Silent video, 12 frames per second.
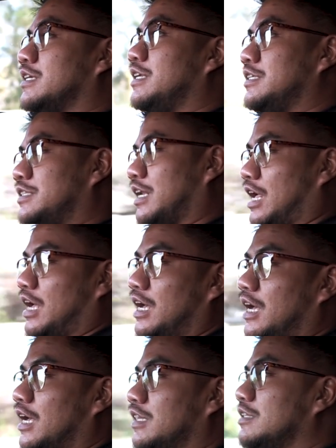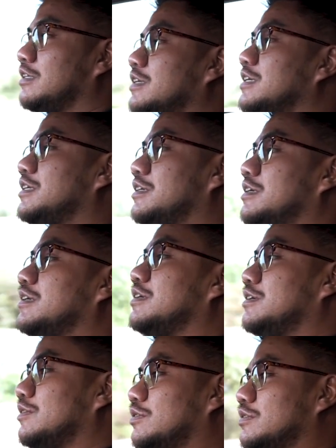Jadi istirahat,
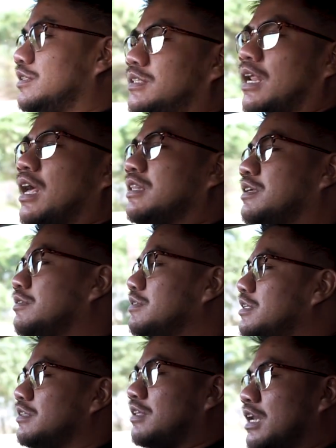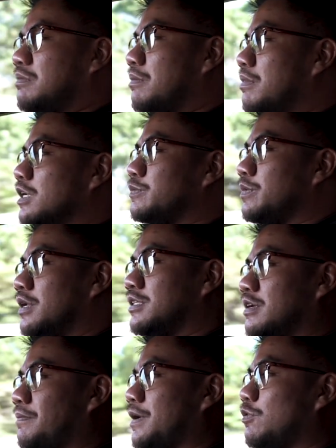istirahatnya itu sekitar 15
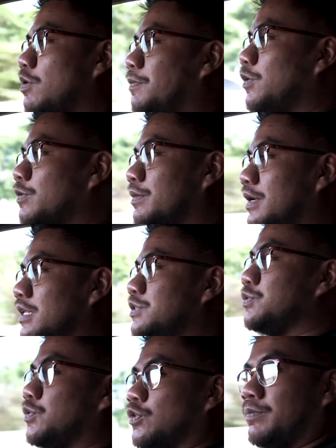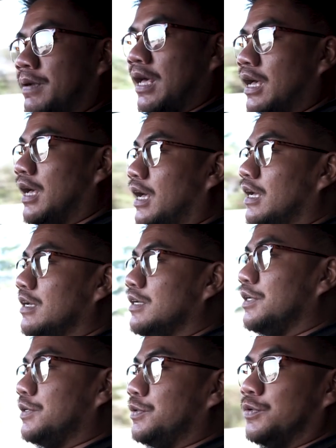menit sampai 20 menit cukup lah
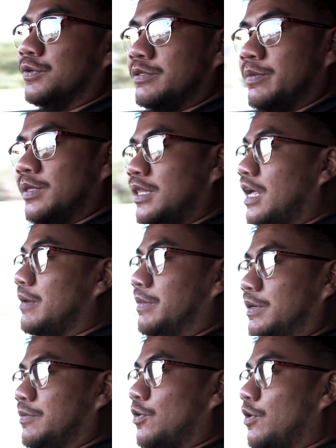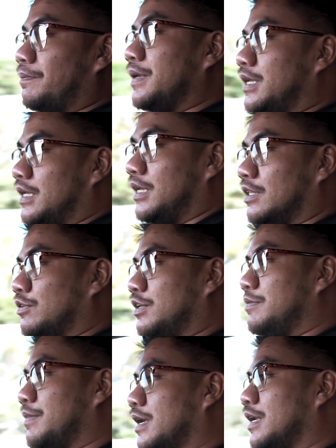duduk sebentar minum kopi atau
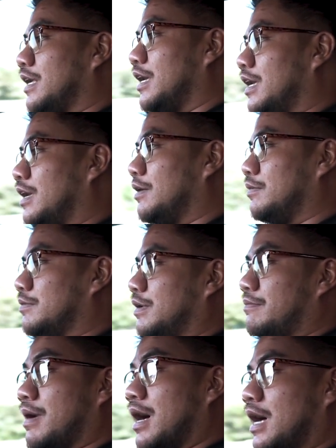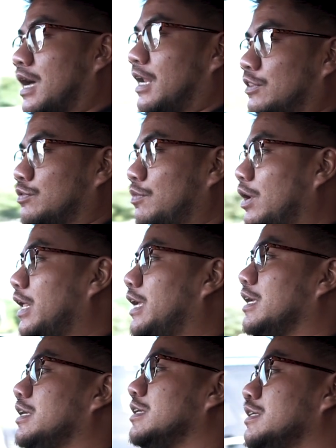gimana rebahan itu boleh
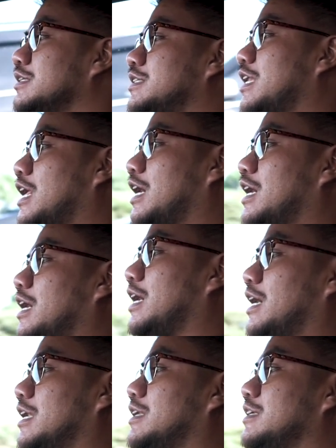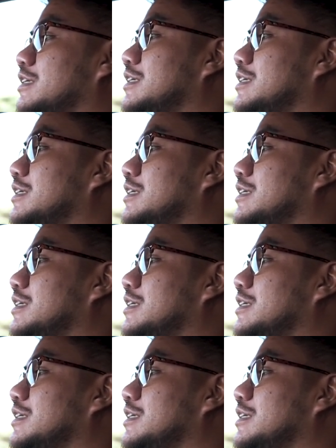silakan